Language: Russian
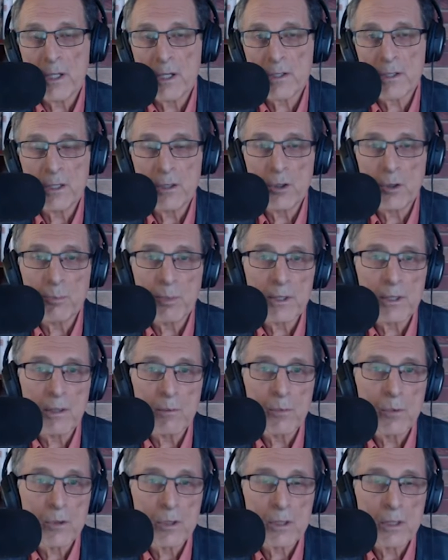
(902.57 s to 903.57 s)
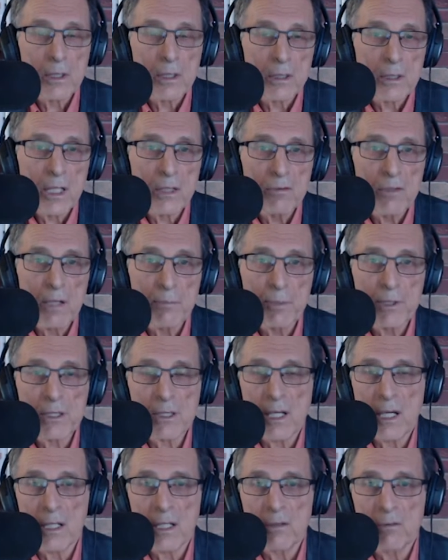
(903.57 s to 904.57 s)
жилье, потому что, как вы
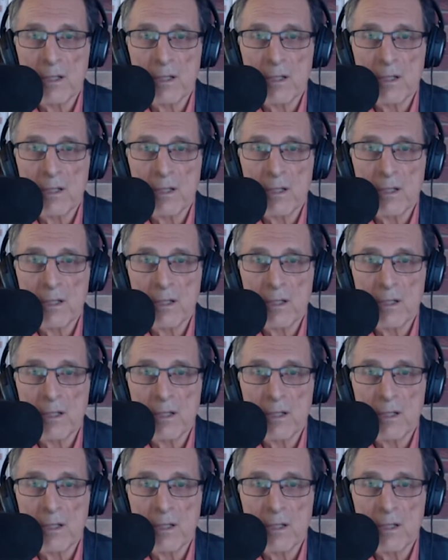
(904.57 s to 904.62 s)
описали,